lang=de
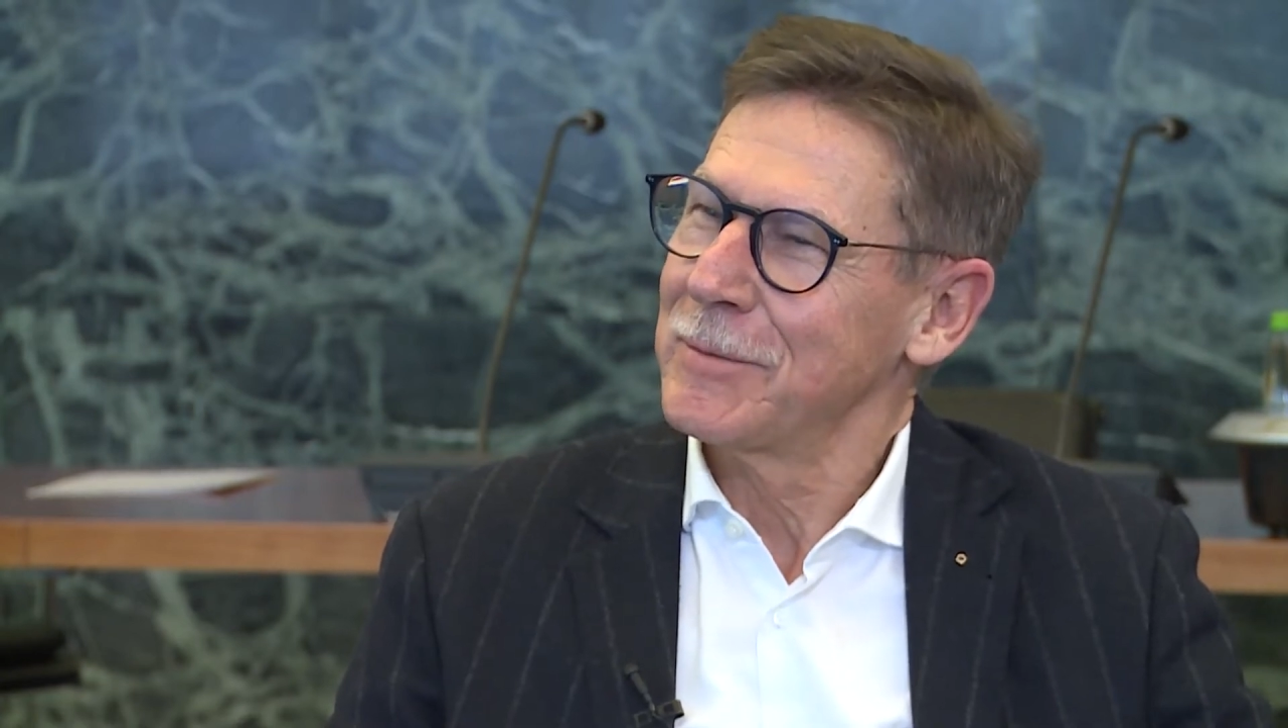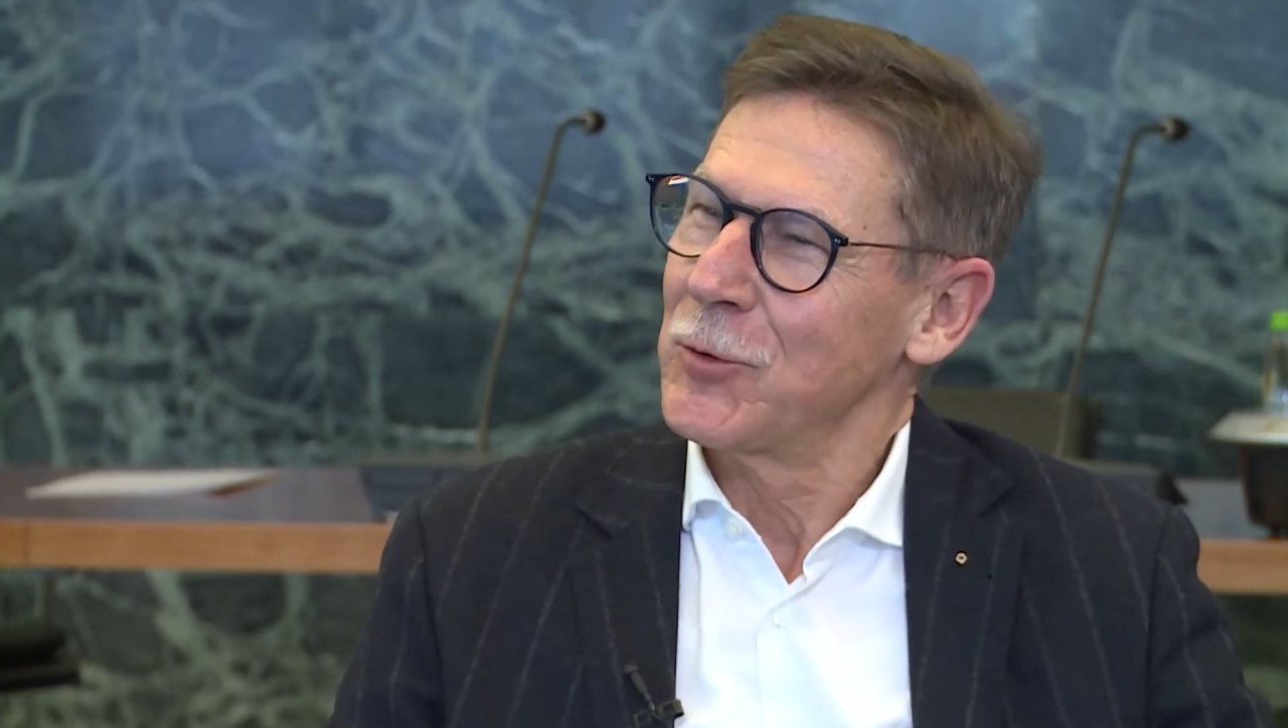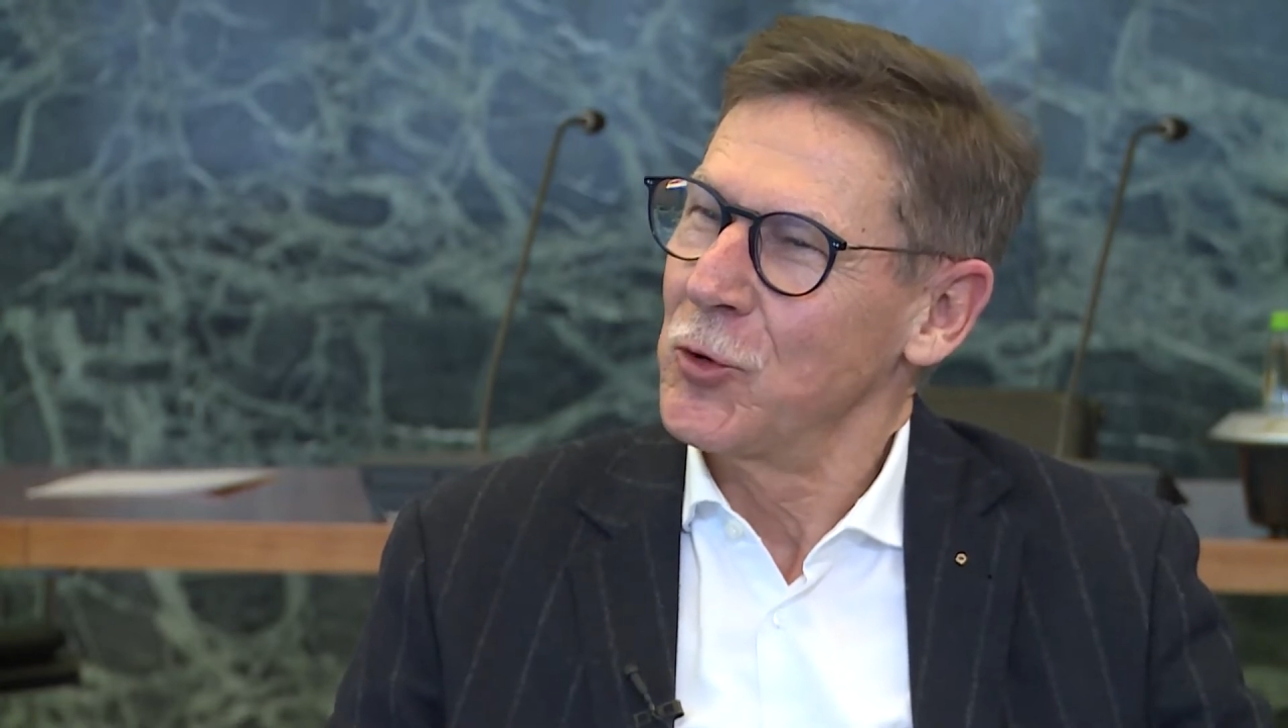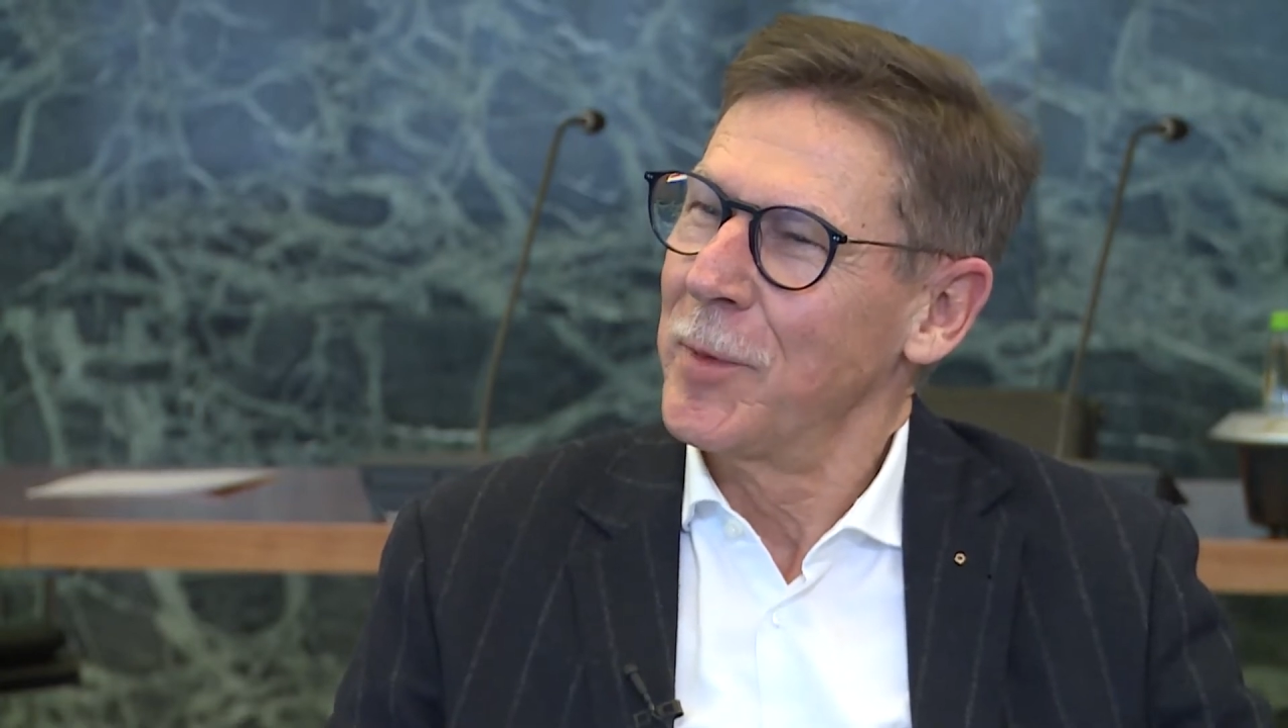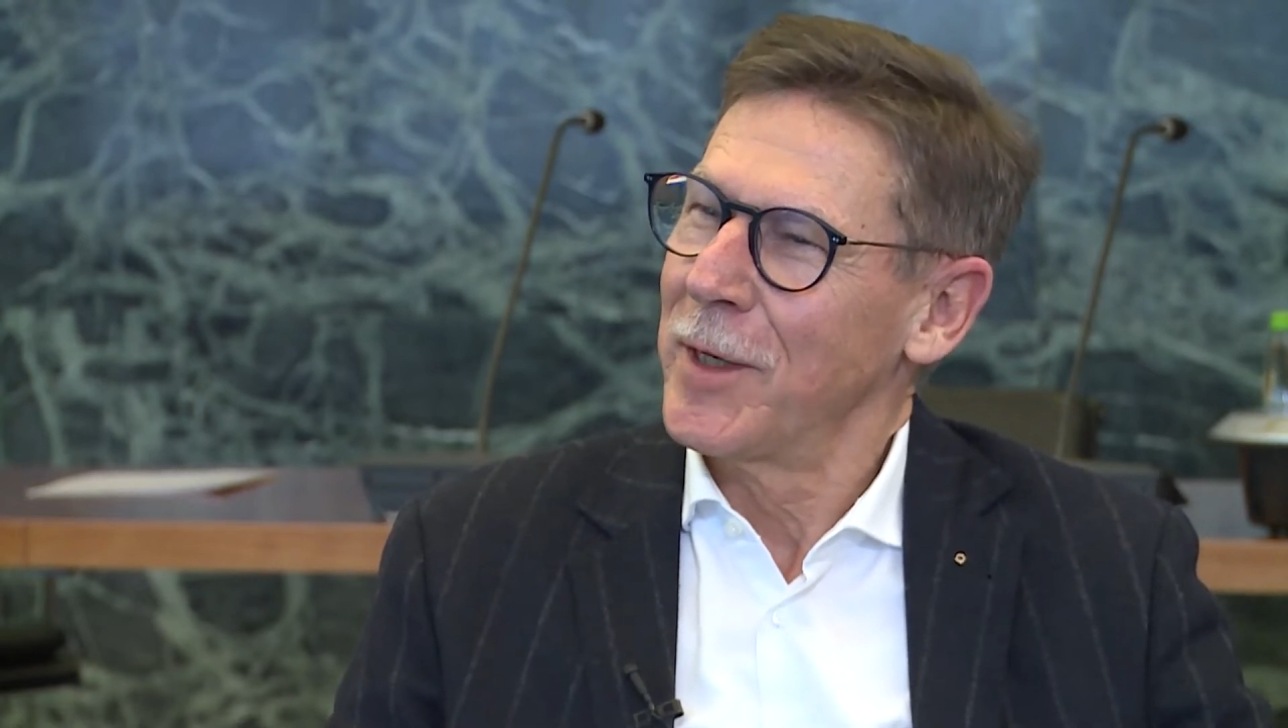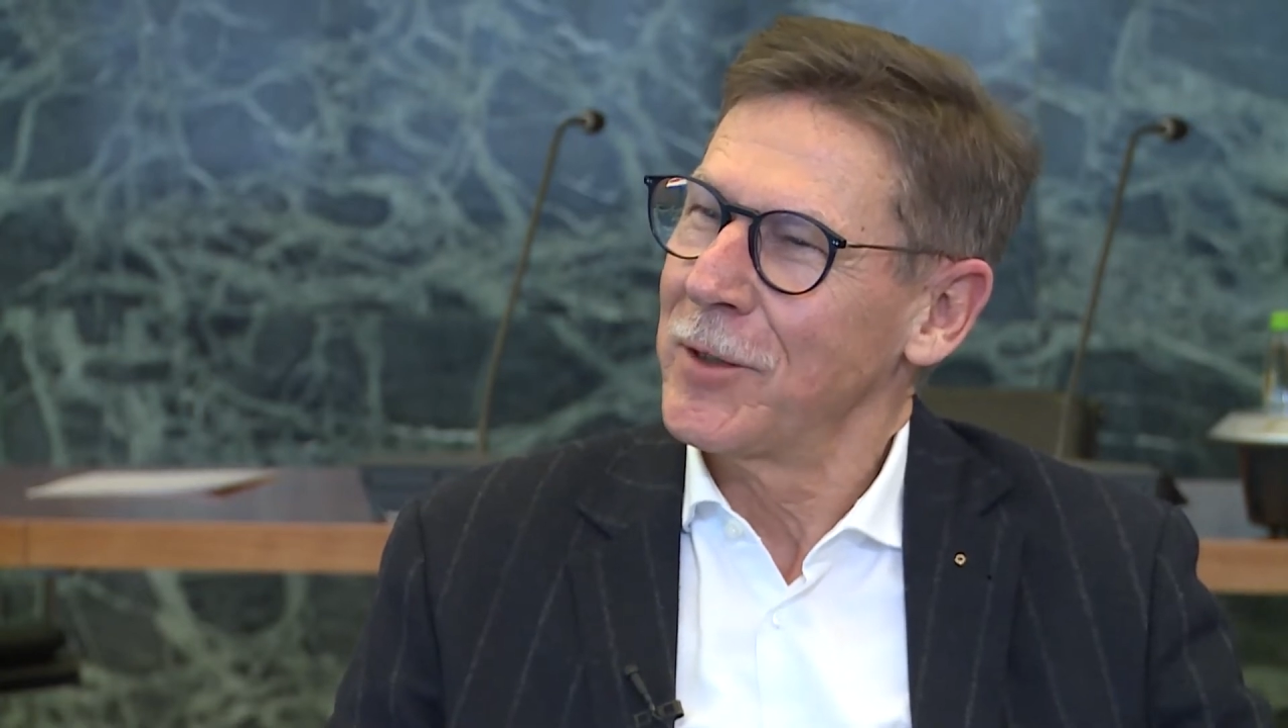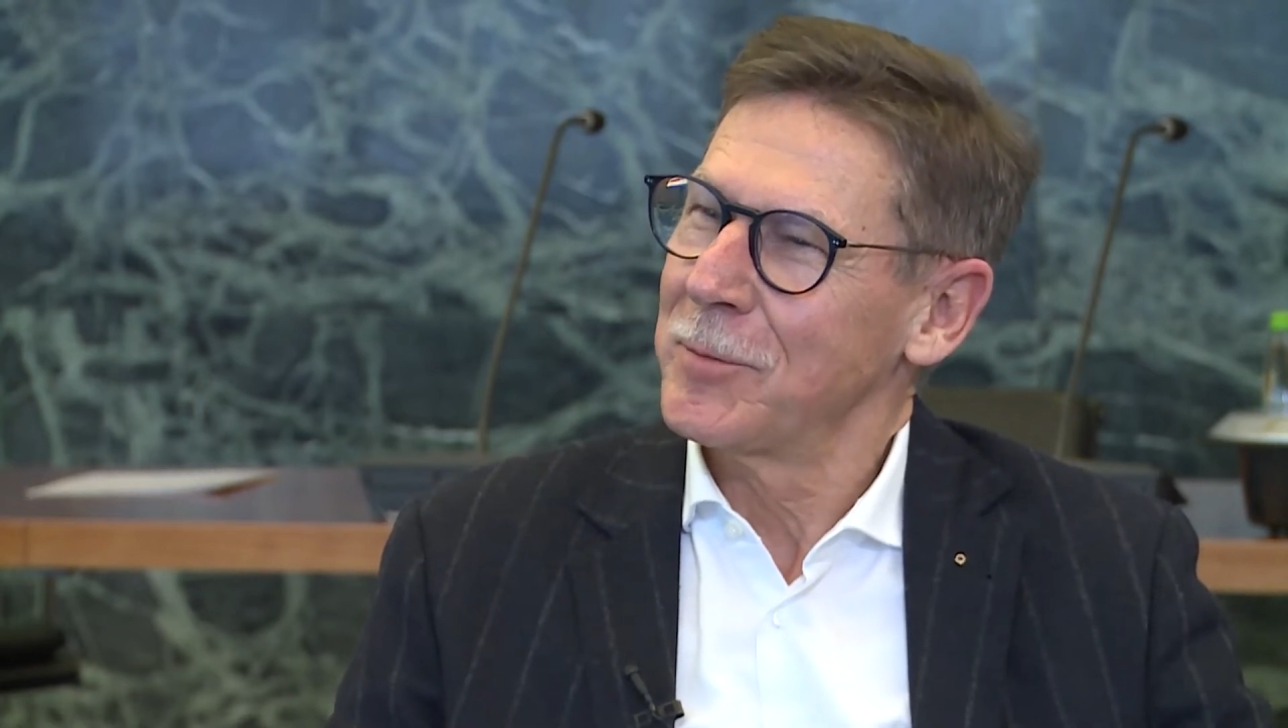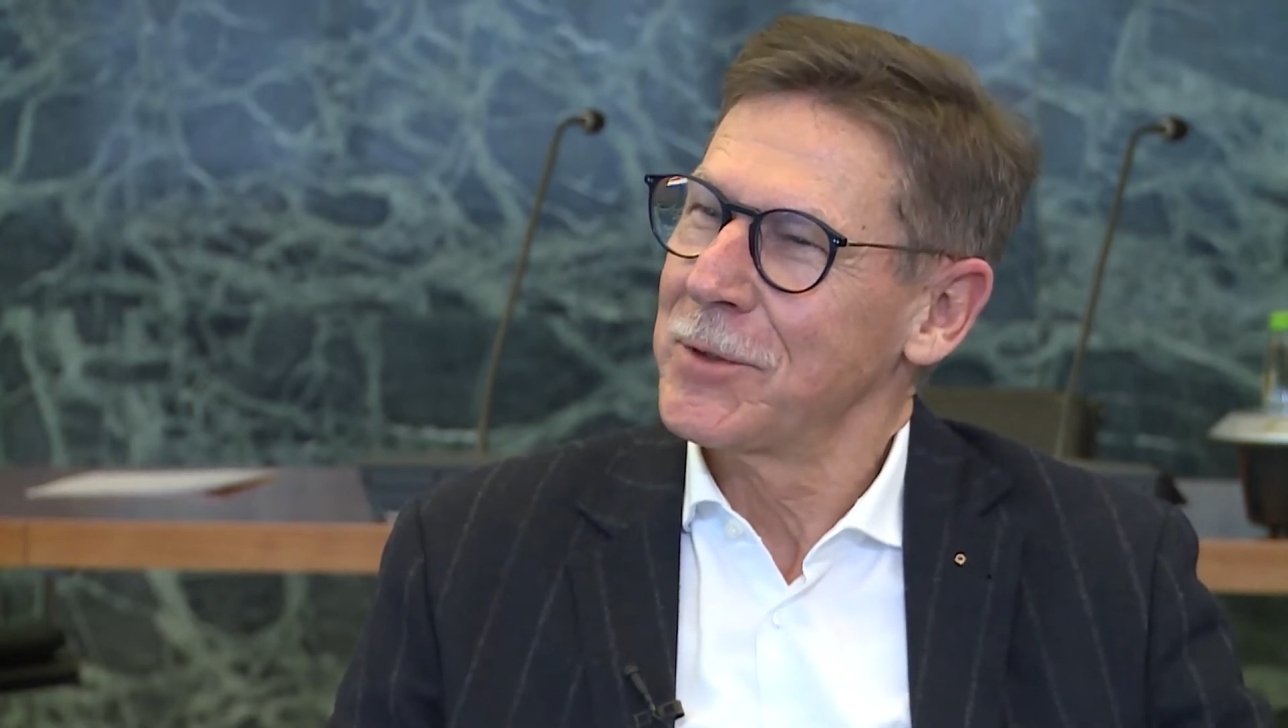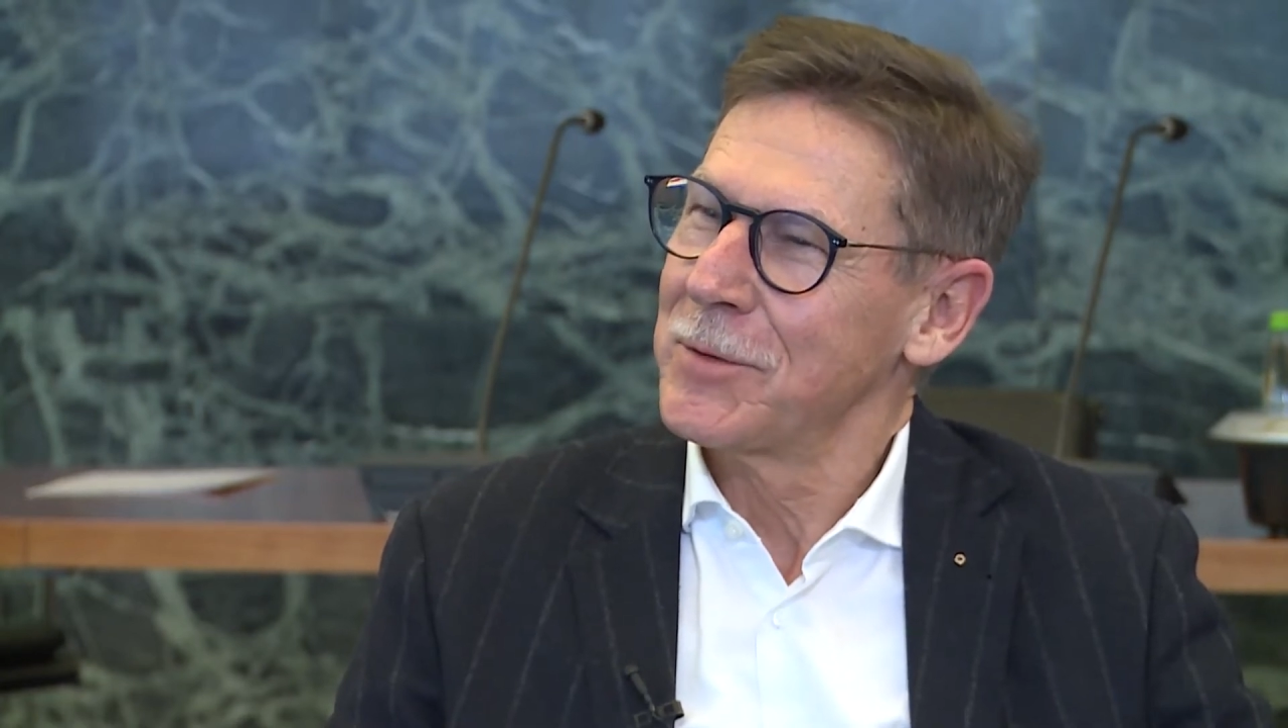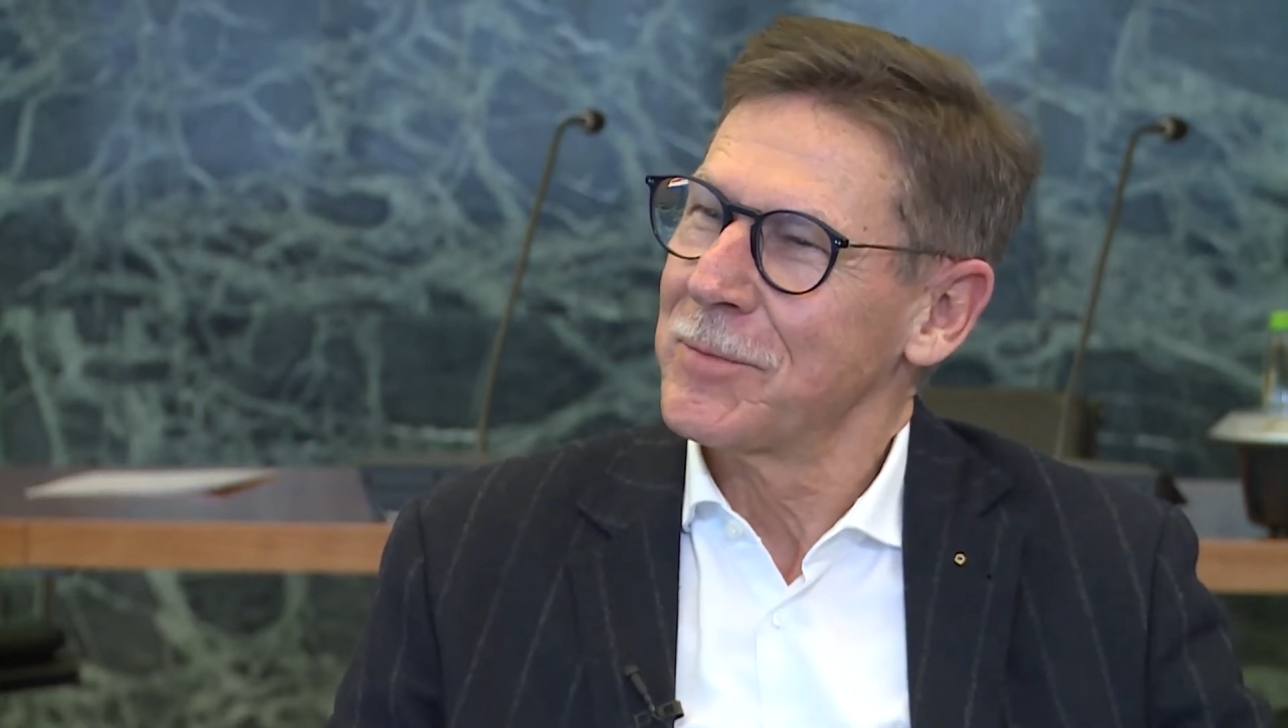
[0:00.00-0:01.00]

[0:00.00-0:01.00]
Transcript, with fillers: überhaupt?